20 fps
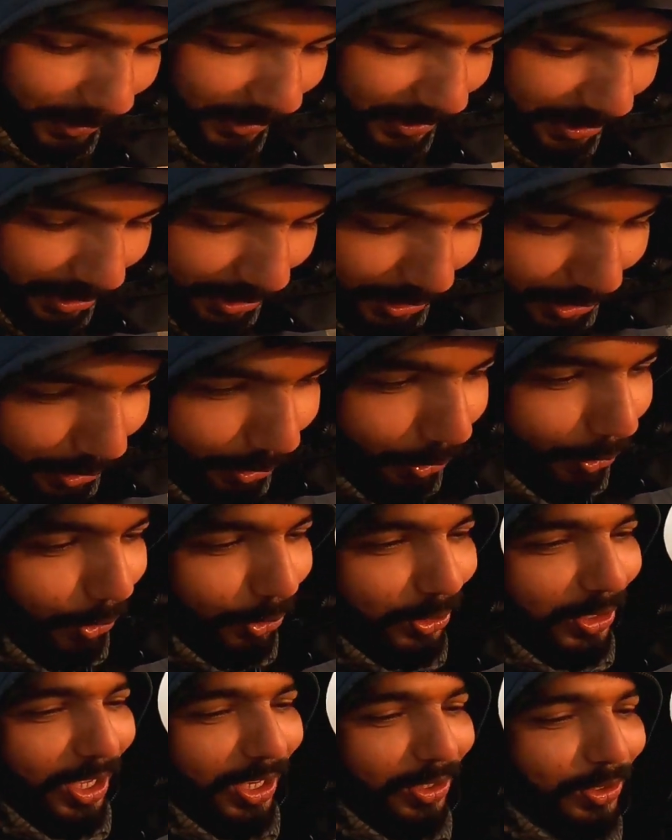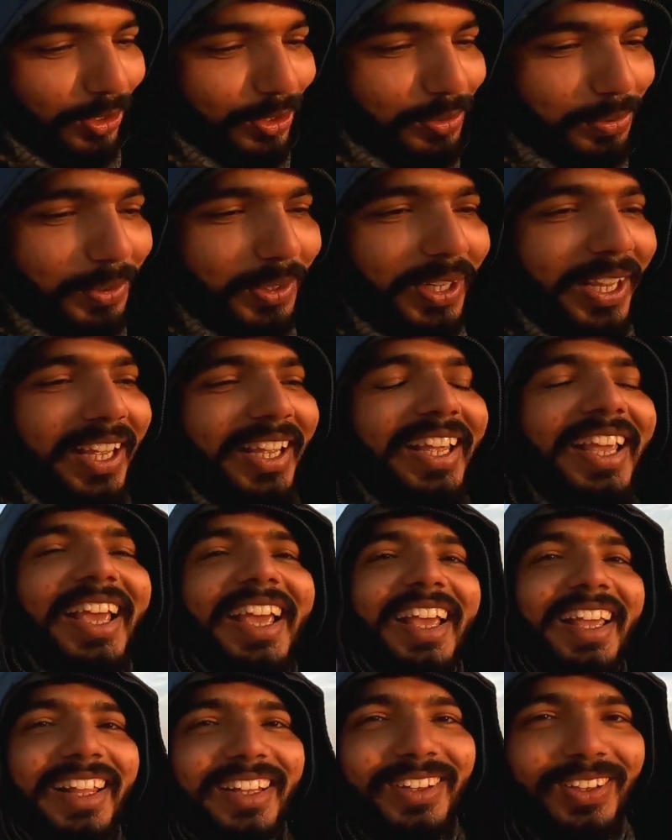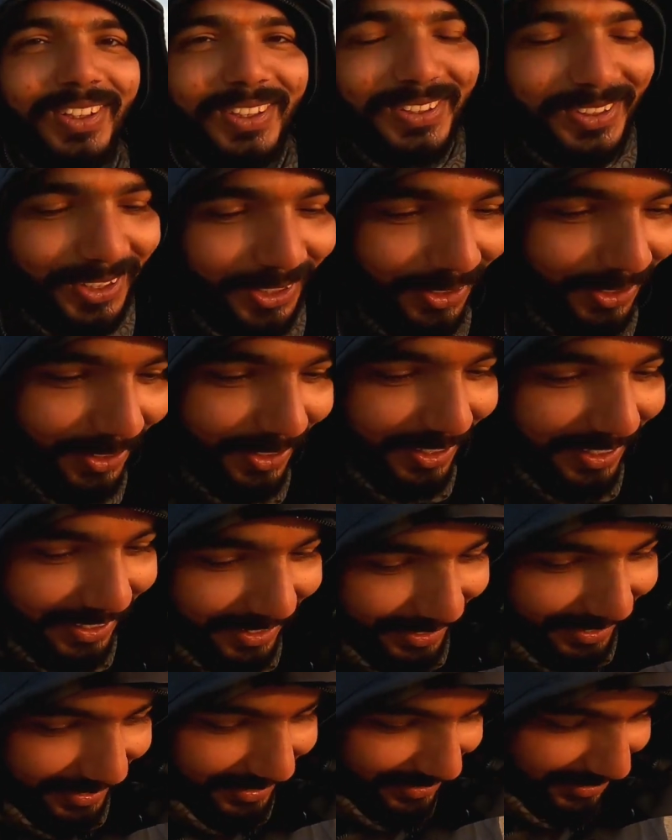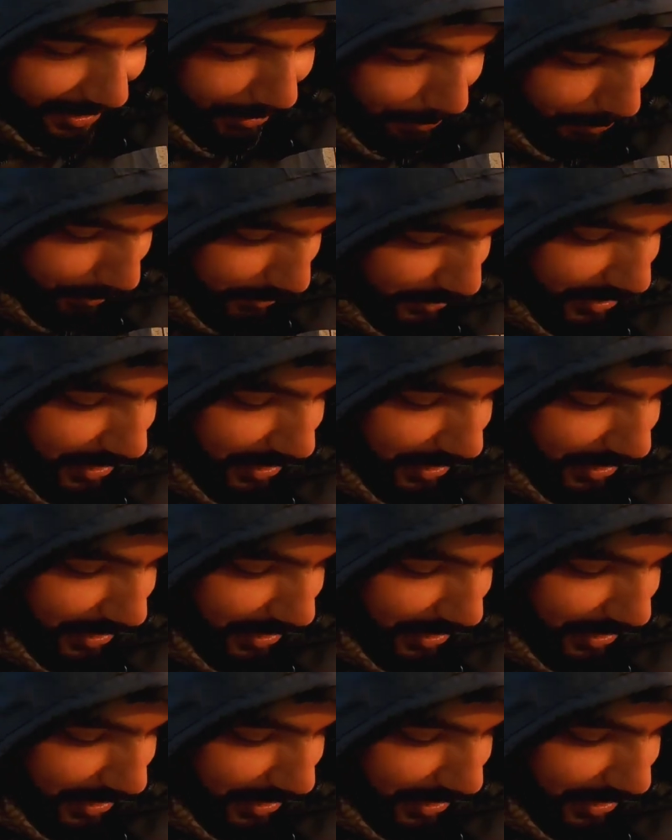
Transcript: बट होता कुछ भी नहीं है दोस्तों सब